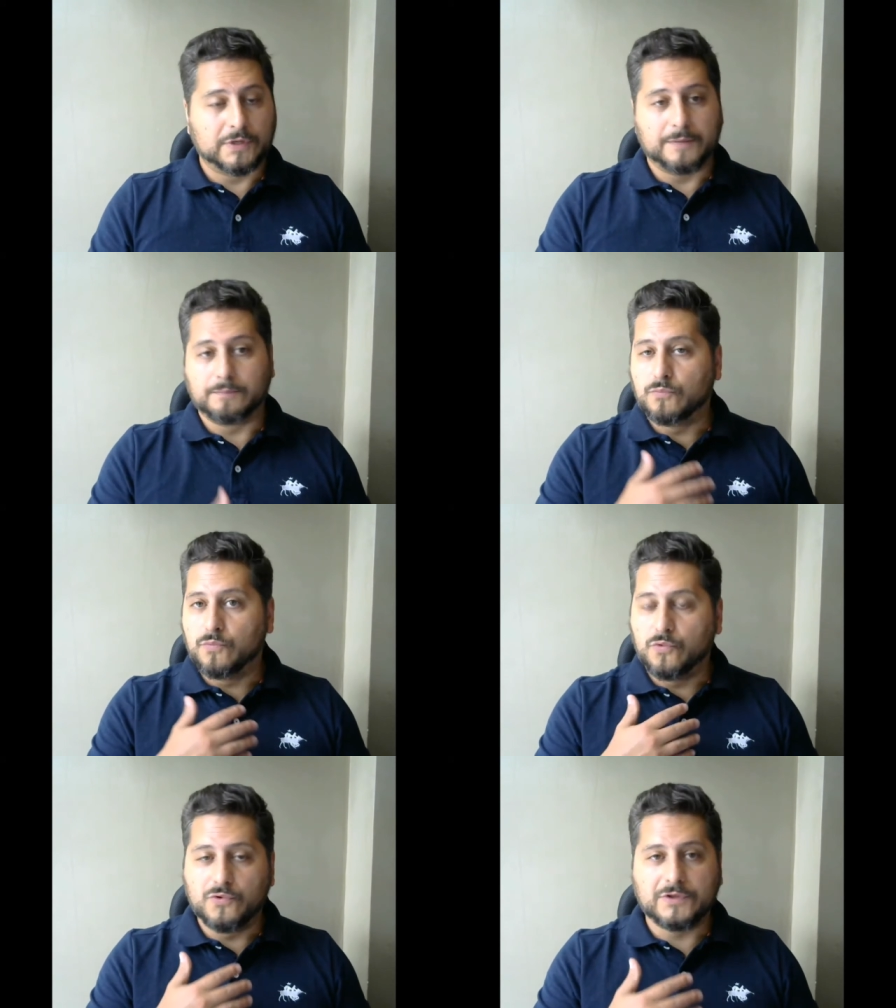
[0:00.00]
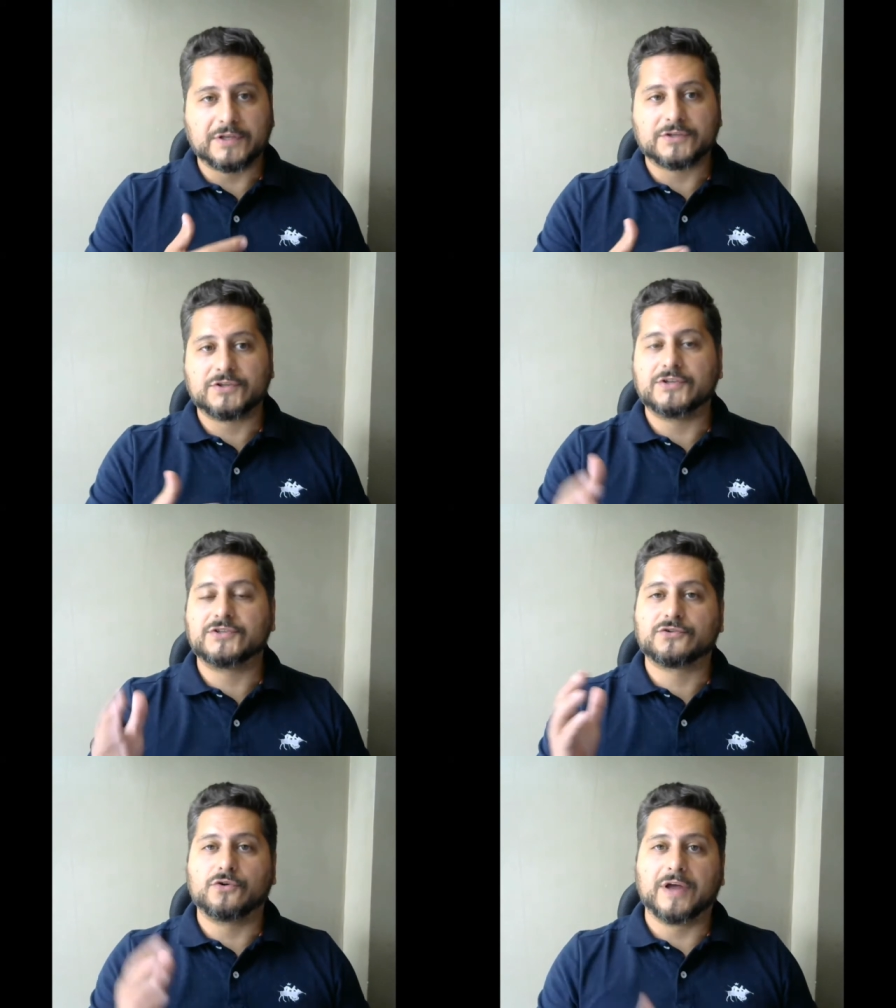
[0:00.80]
que muita
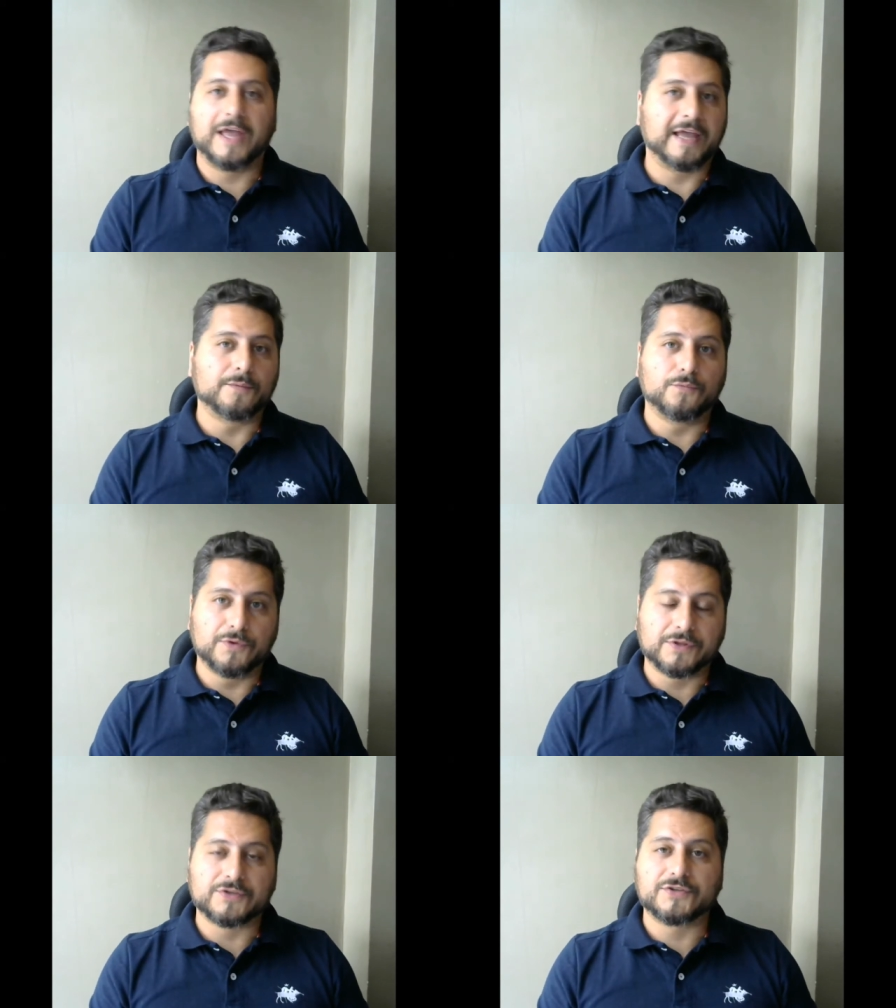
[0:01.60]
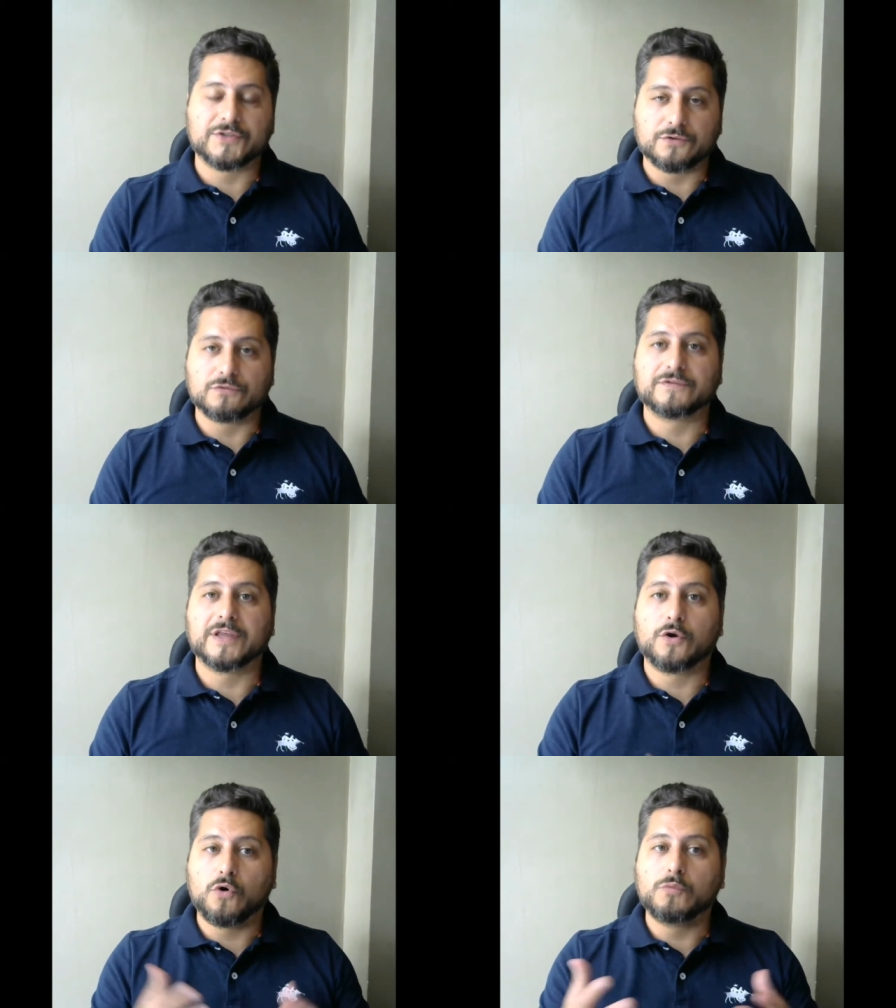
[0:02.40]
gente escorrega, muita gente tem
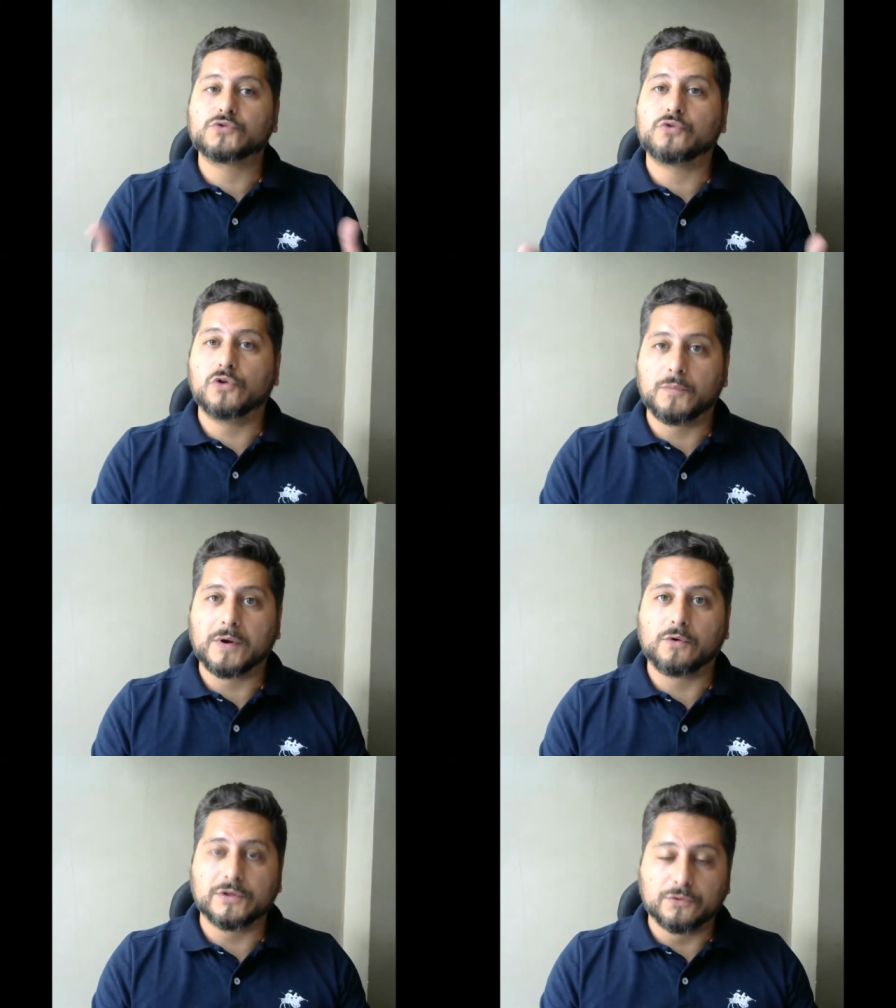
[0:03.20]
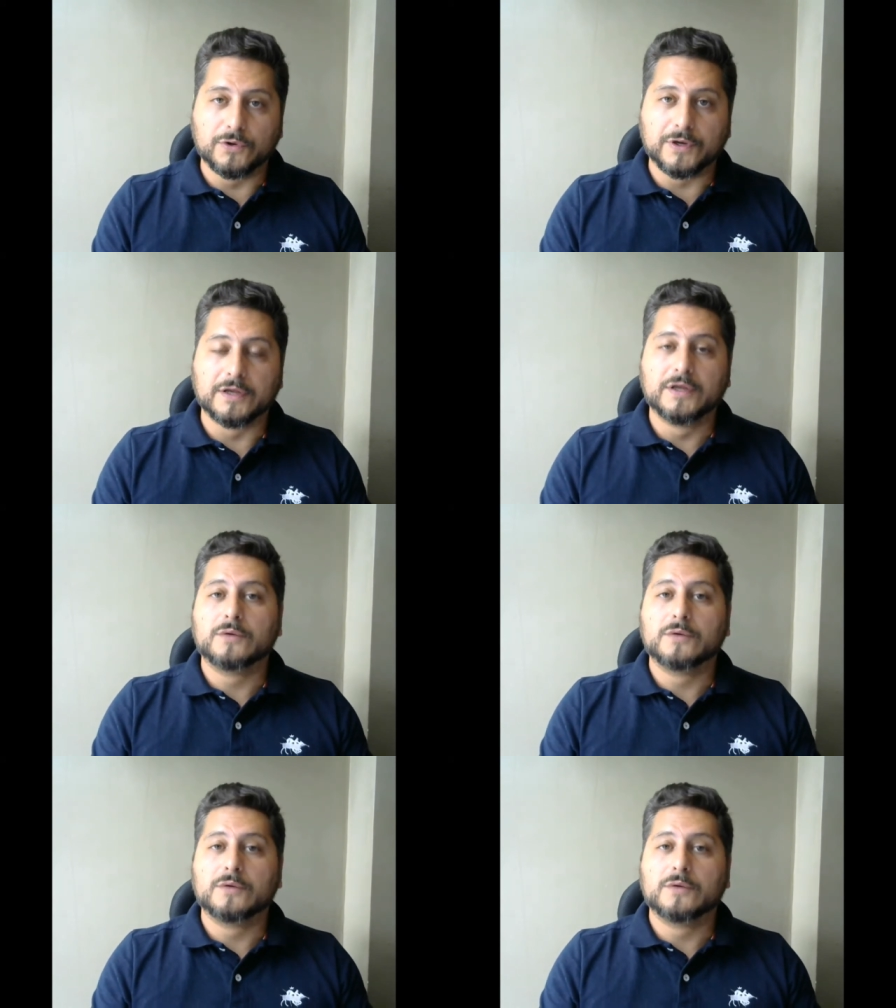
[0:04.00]
dúvida em como escolher uma corretora,